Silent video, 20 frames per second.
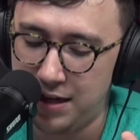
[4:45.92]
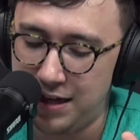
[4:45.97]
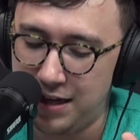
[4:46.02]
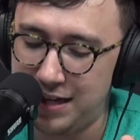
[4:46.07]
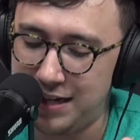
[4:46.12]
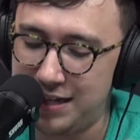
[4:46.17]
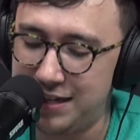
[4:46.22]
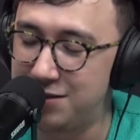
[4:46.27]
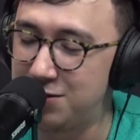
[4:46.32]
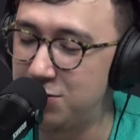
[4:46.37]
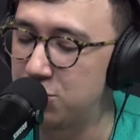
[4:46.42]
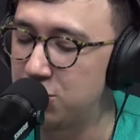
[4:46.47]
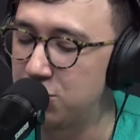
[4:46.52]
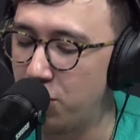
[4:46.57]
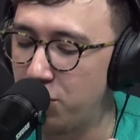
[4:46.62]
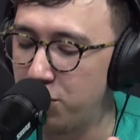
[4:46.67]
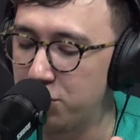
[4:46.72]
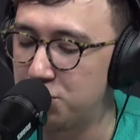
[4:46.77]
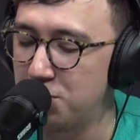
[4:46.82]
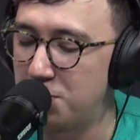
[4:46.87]
Y
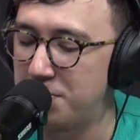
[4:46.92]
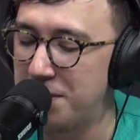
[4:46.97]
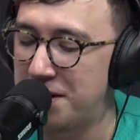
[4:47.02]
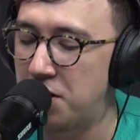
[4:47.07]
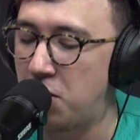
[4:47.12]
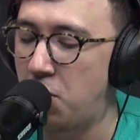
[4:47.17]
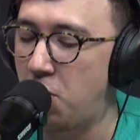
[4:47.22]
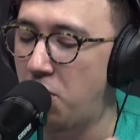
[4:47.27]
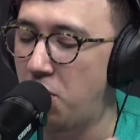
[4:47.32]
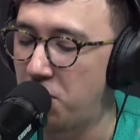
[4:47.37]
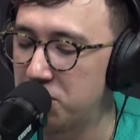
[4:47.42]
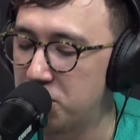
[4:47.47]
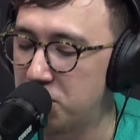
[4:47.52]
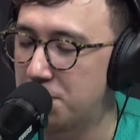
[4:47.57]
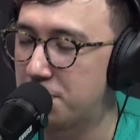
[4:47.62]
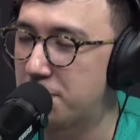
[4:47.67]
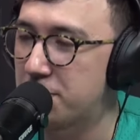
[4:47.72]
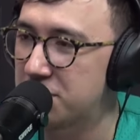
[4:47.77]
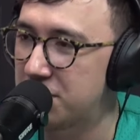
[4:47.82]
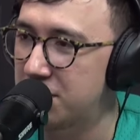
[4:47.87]
solo supera
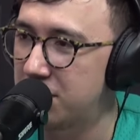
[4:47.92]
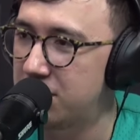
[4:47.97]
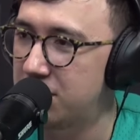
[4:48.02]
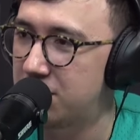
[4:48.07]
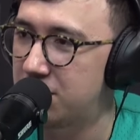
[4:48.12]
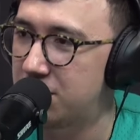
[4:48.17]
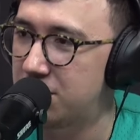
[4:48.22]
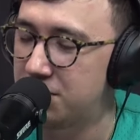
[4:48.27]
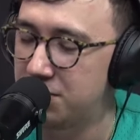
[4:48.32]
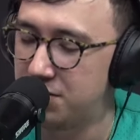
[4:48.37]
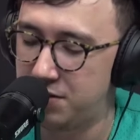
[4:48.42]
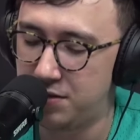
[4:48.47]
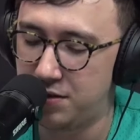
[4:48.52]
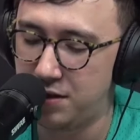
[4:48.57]
8%